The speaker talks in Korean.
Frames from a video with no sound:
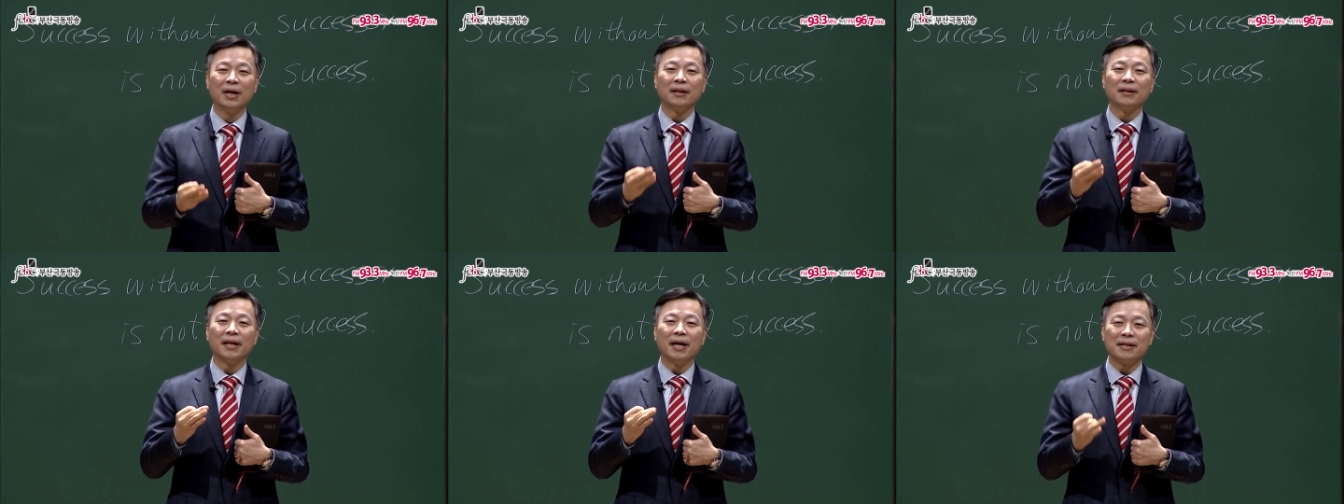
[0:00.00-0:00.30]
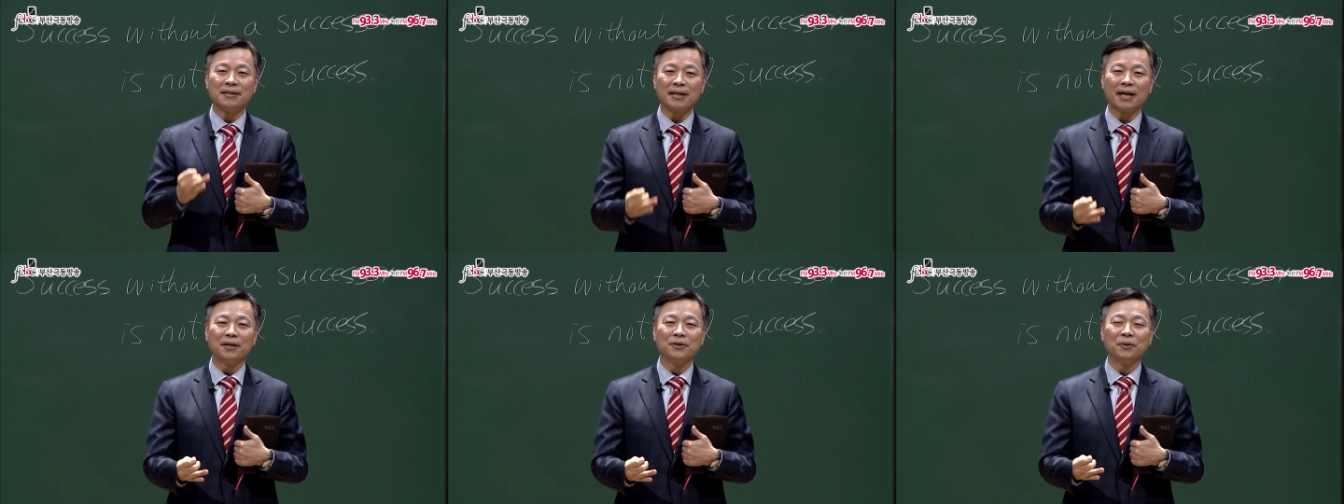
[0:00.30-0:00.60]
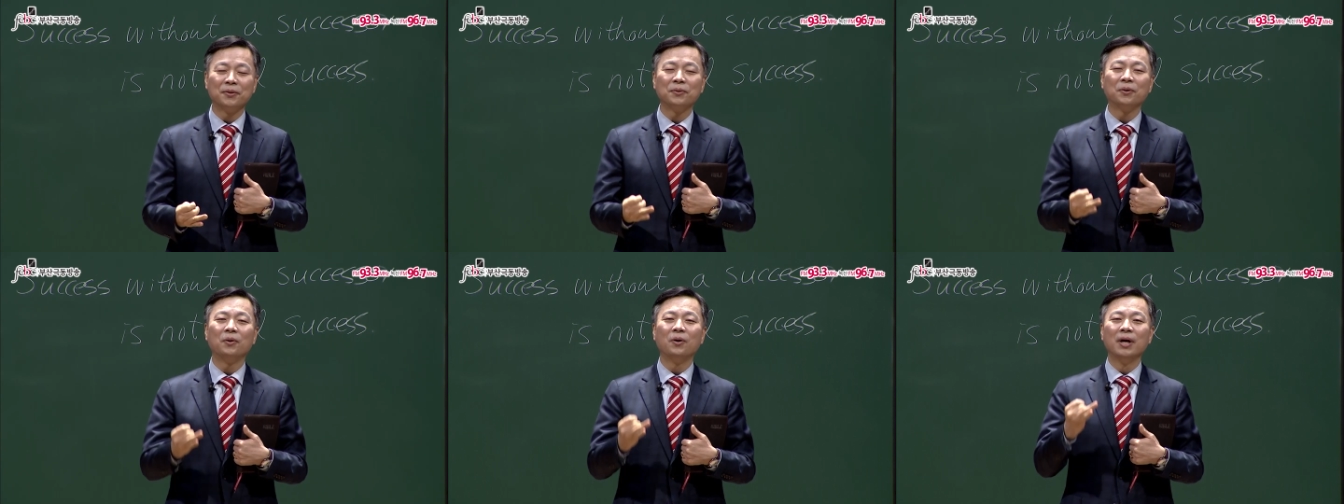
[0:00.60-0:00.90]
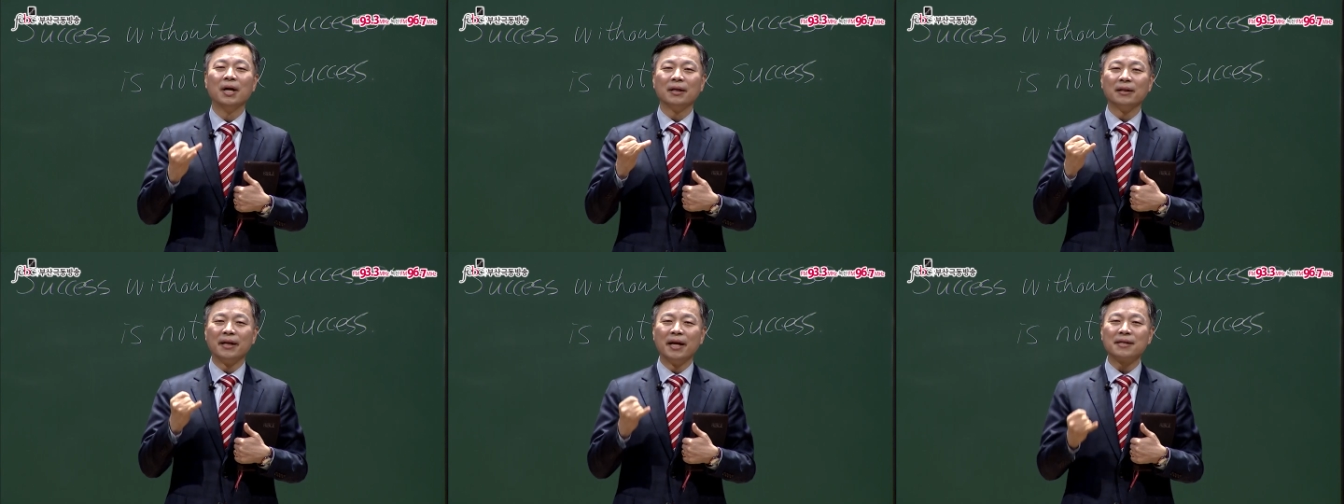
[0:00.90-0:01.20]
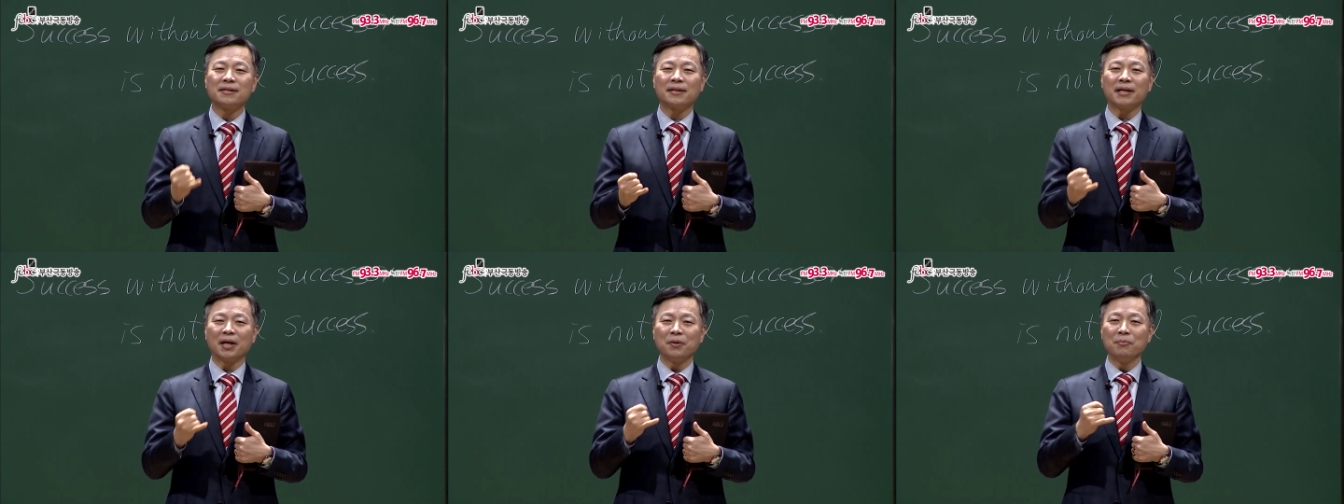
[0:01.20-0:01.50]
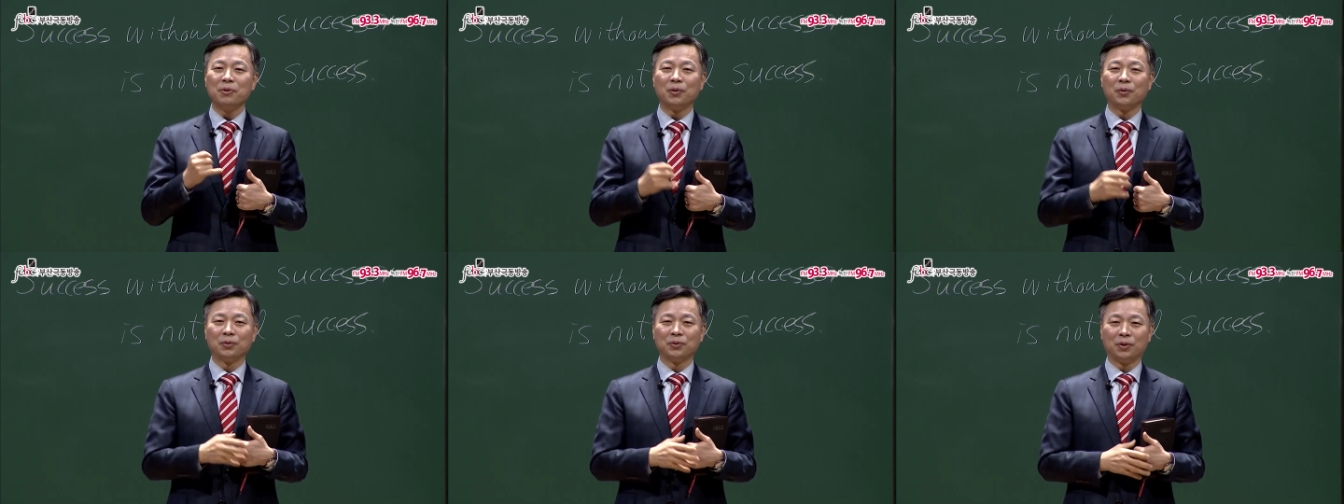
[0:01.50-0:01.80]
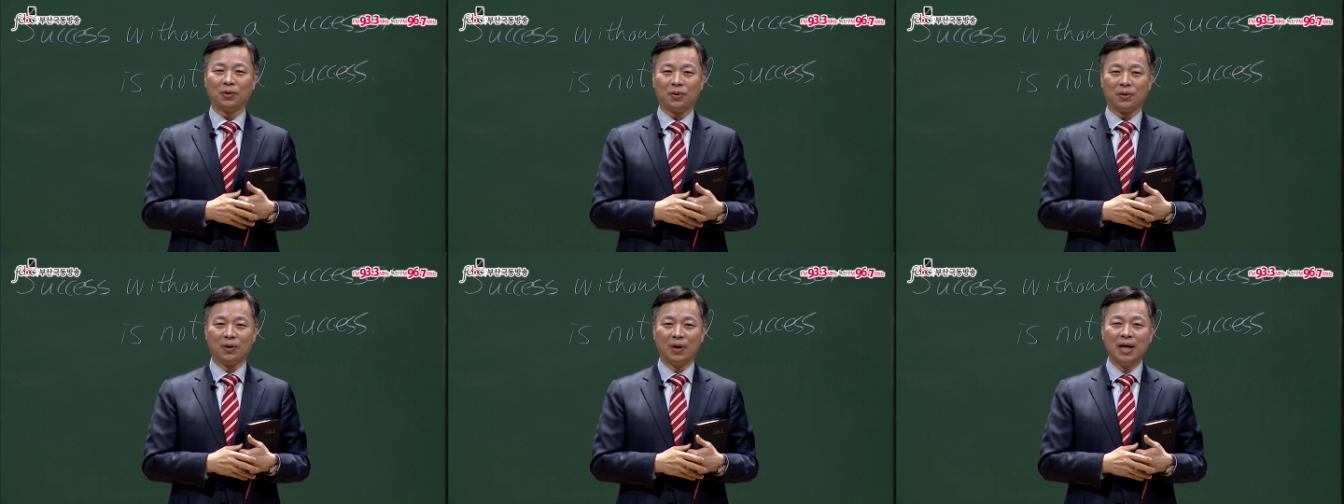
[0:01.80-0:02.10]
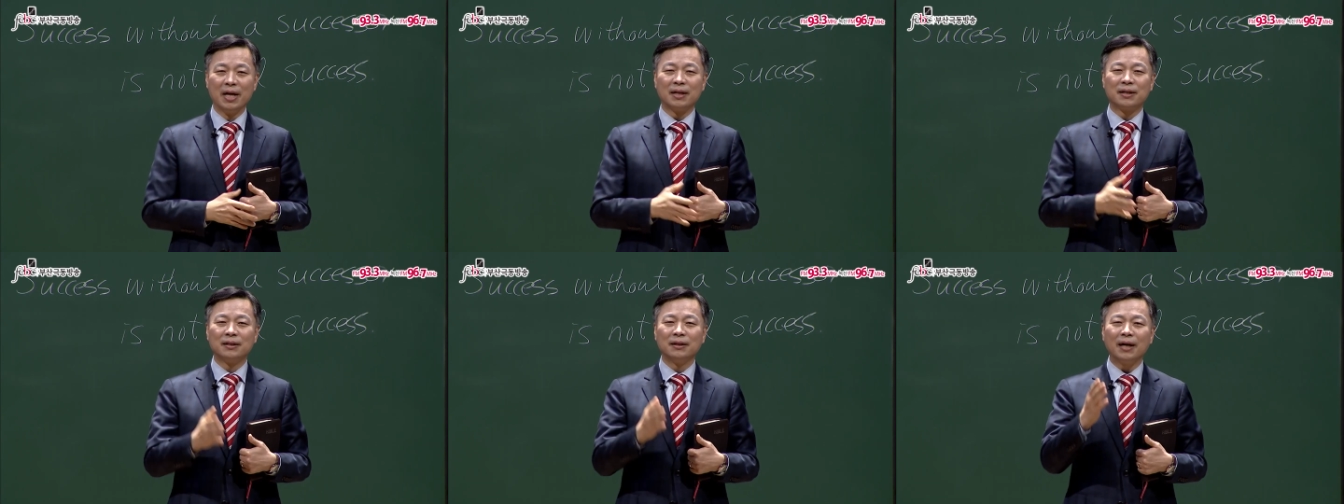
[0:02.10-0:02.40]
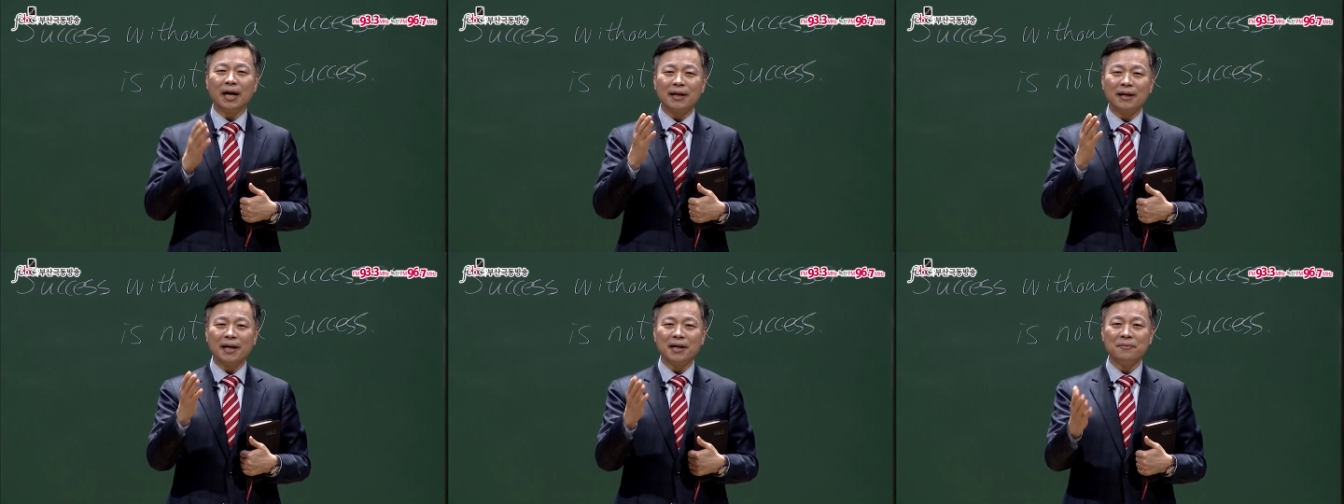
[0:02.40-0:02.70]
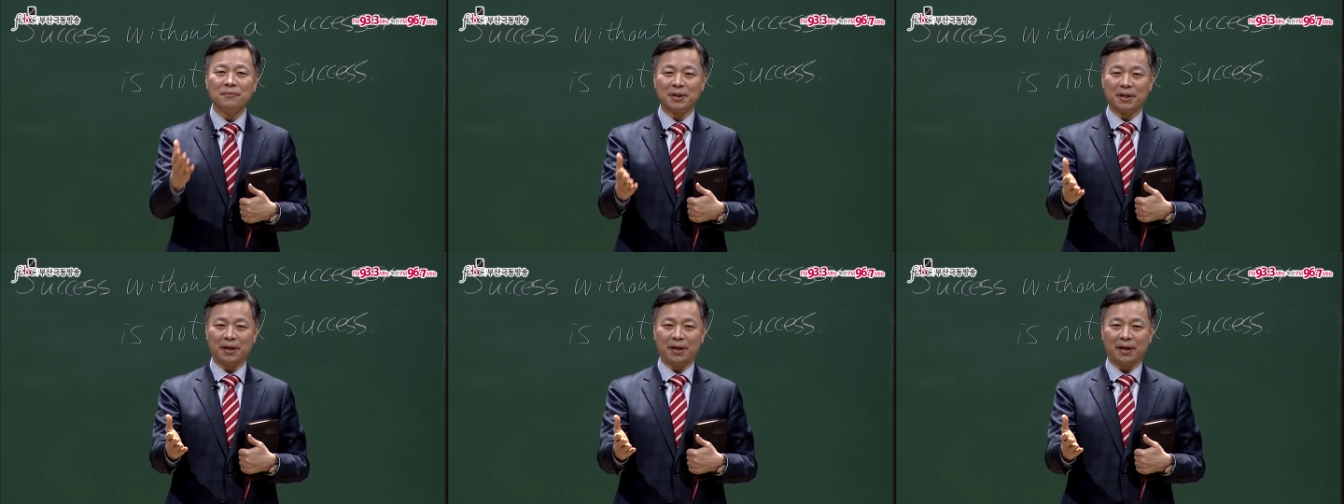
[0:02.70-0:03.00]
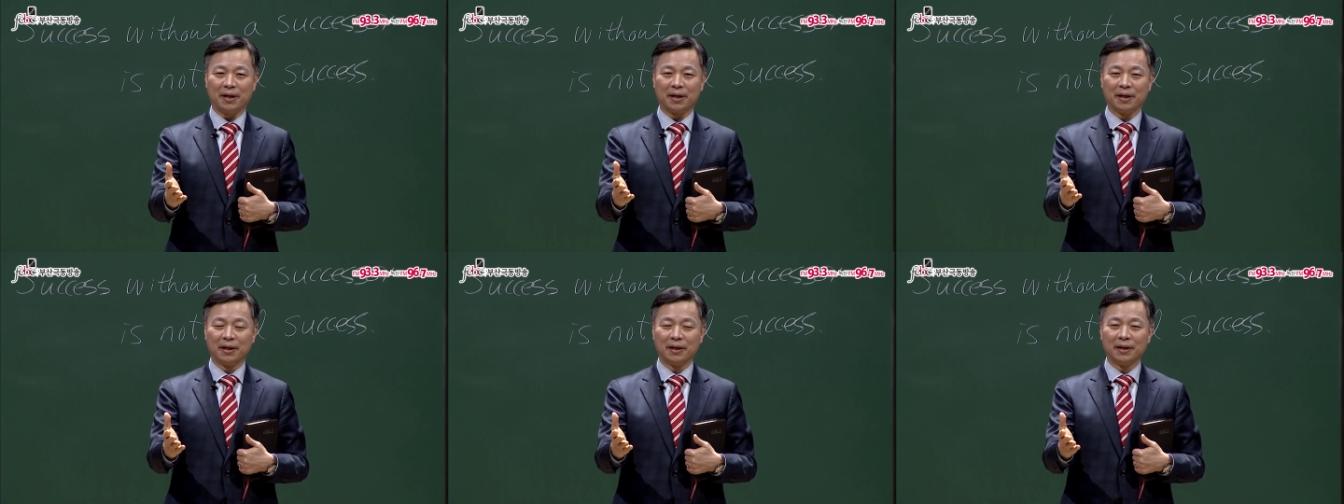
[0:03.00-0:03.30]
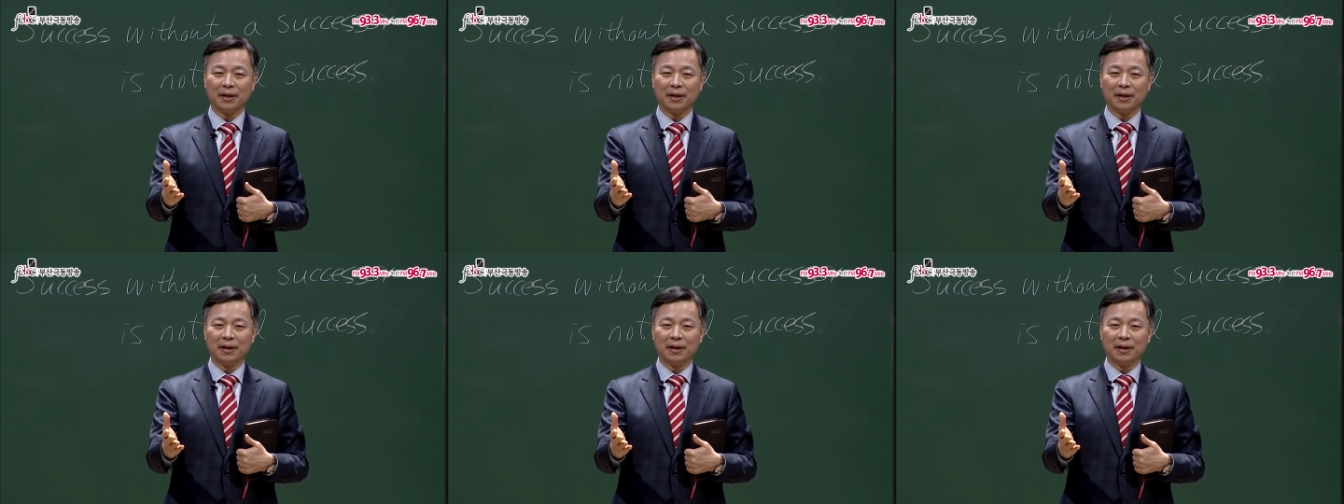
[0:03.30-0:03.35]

내 자녀도 내 생명도 그 하나님께